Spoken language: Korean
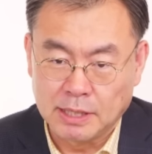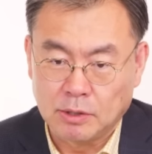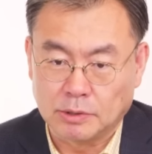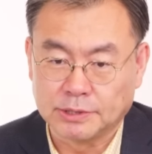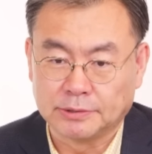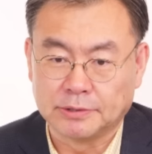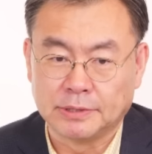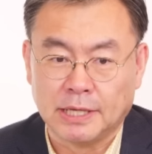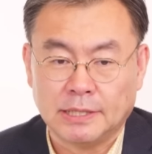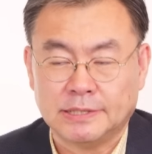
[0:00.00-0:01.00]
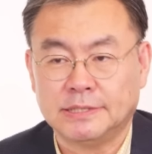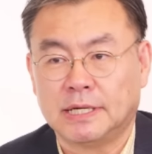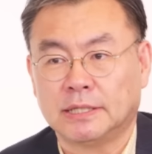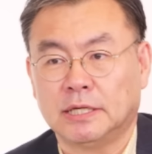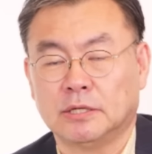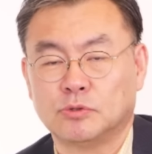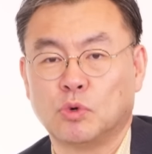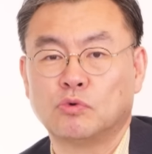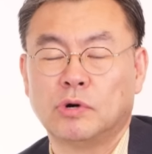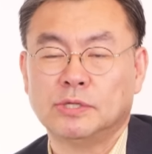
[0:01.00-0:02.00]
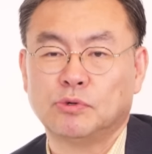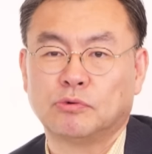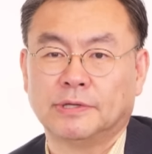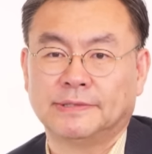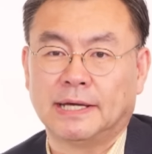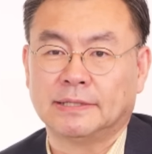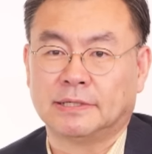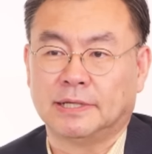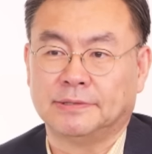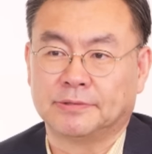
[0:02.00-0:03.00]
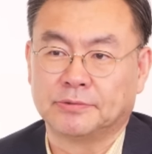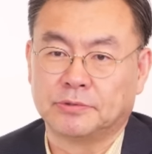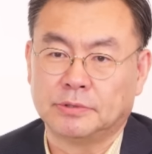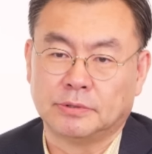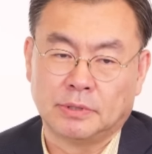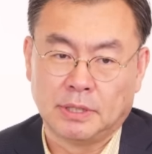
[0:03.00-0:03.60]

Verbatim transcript: 어쨌든 시장이 좋고 안 좋고의 사이클에 있어서는